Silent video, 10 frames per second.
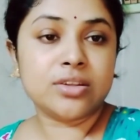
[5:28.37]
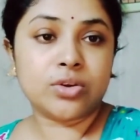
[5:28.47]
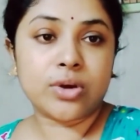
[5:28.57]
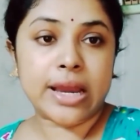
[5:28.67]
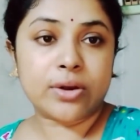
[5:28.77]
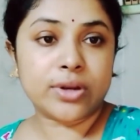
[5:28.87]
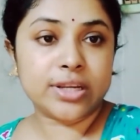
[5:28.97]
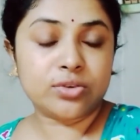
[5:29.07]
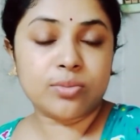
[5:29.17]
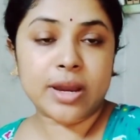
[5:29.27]
তো এখন
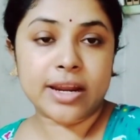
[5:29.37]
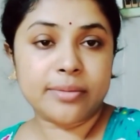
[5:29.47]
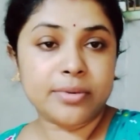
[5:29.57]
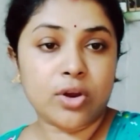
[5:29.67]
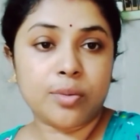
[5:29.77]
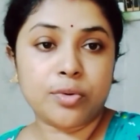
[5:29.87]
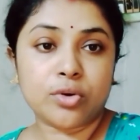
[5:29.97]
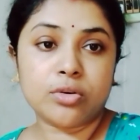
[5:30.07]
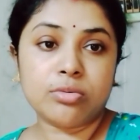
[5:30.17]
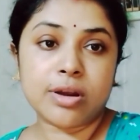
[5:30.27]
একটু মায়ের আমি গল্প
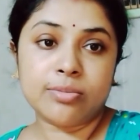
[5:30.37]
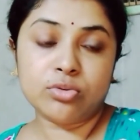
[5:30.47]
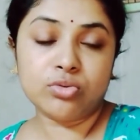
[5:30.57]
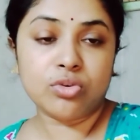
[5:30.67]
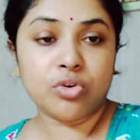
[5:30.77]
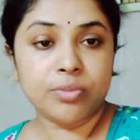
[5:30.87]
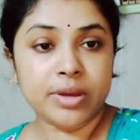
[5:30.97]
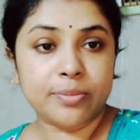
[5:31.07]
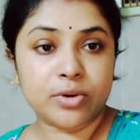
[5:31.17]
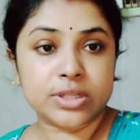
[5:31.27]
করব আর বুনুও
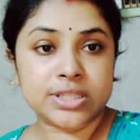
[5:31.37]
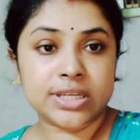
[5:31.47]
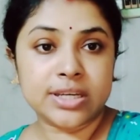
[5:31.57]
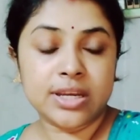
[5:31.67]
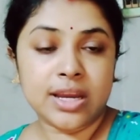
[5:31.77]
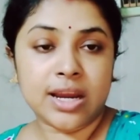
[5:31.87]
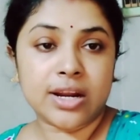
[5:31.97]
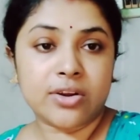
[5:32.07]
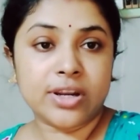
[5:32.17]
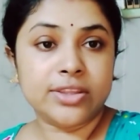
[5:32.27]
ঘুমিয়ে পড়েছে
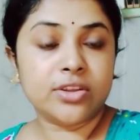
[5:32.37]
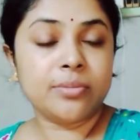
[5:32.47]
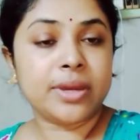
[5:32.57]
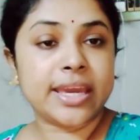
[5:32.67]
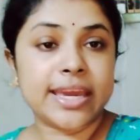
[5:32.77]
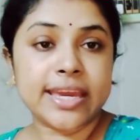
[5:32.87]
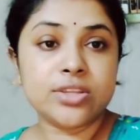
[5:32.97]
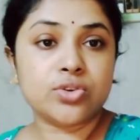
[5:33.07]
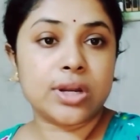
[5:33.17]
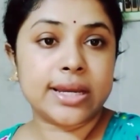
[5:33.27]
আর অরিন্দম খেয়েই
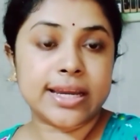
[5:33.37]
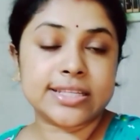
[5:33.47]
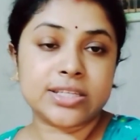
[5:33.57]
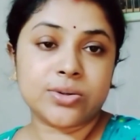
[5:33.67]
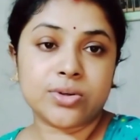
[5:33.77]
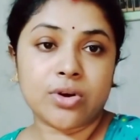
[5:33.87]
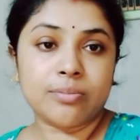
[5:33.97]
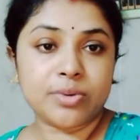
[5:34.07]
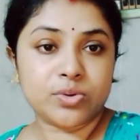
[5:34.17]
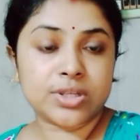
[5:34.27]
চলে গেছে ওর
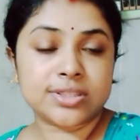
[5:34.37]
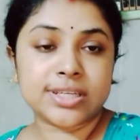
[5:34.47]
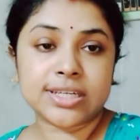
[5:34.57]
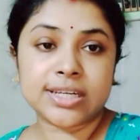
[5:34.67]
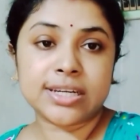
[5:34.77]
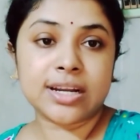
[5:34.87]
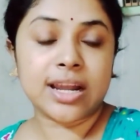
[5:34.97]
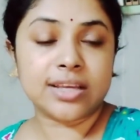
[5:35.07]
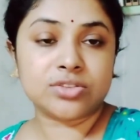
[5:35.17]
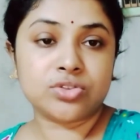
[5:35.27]
কম্পিউটার সেন্টারে
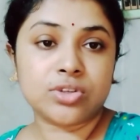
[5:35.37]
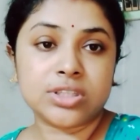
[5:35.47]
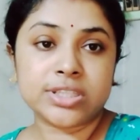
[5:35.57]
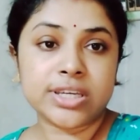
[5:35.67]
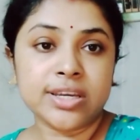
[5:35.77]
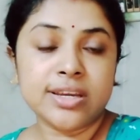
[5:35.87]
ক্লাস চলছে